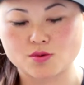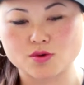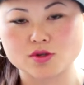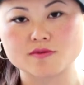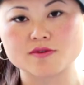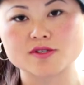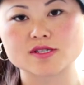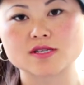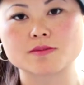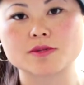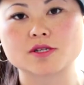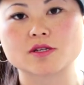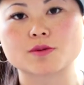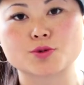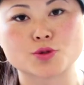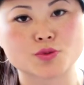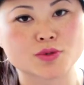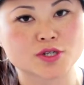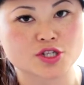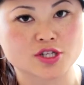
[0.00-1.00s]
Quando você manda
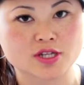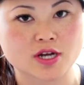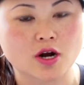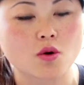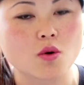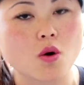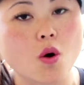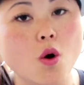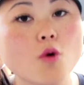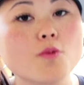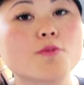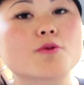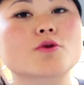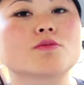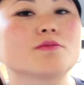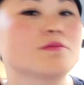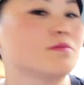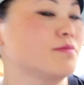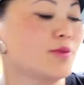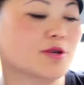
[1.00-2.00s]
para um edital ou para
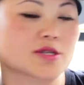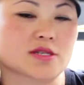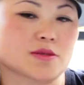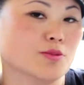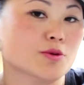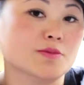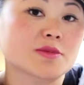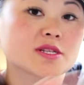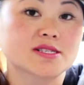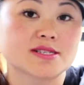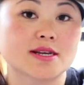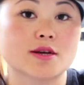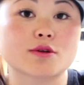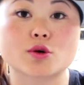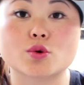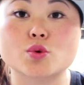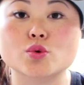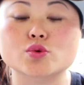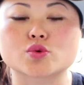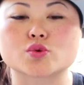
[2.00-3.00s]
um, por exemplo, o Ministério
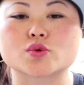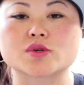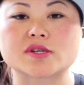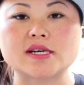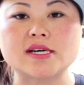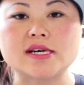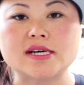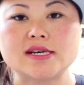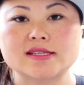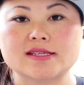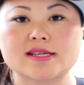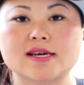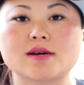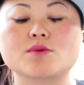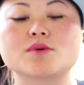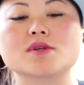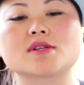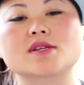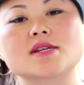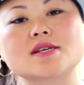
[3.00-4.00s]
da Cultura, né,
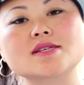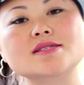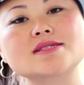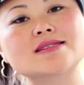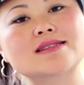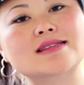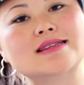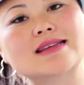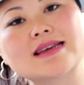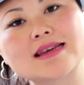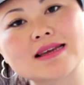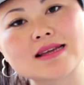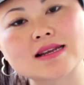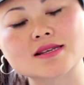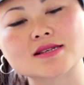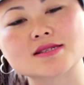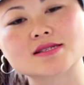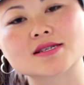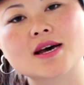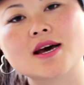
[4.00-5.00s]
o interesse
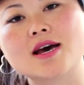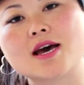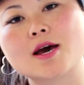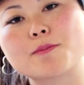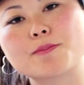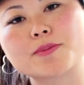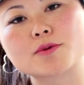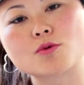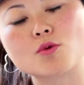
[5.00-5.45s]
deles é